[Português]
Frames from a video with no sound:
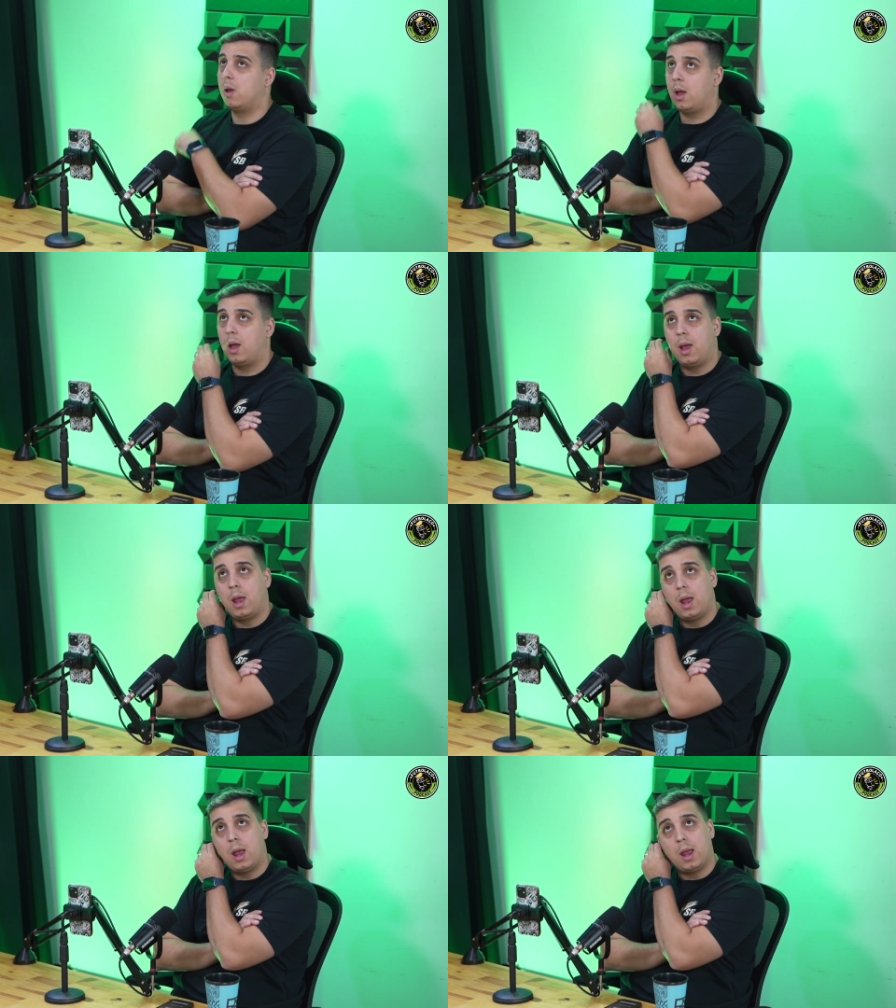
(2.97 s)

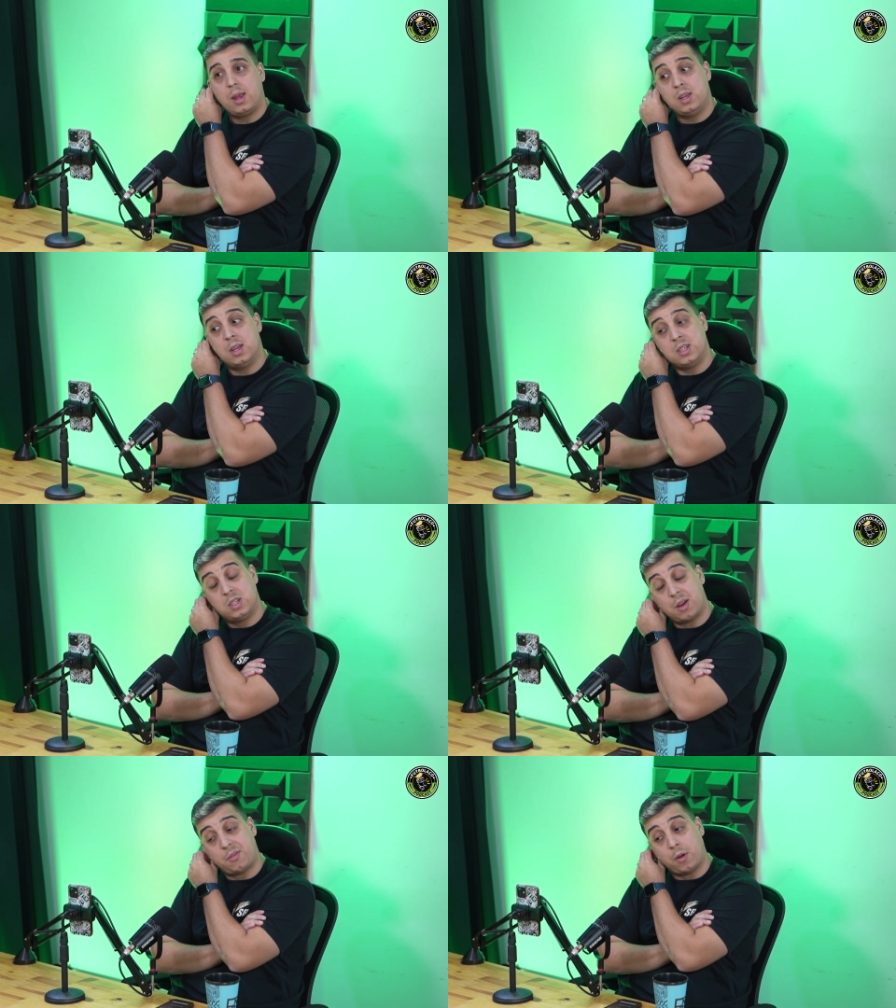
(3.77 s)
é, e a gente
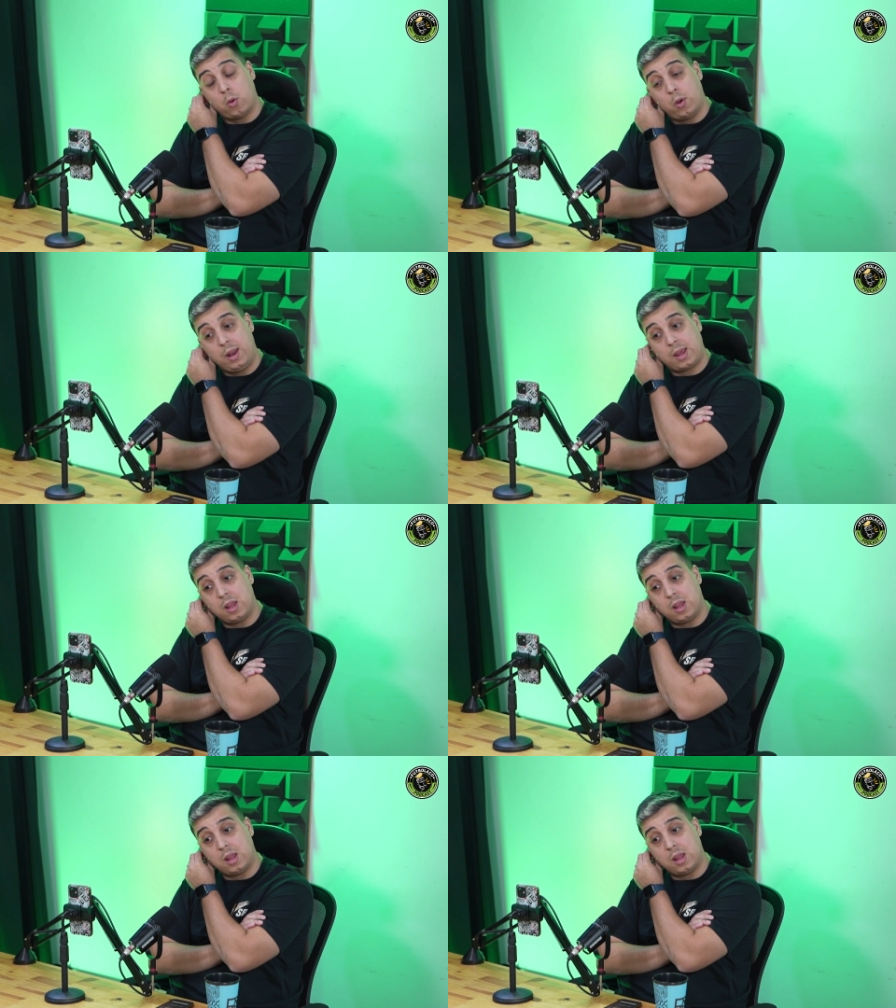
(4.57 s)
já falou ele aqui,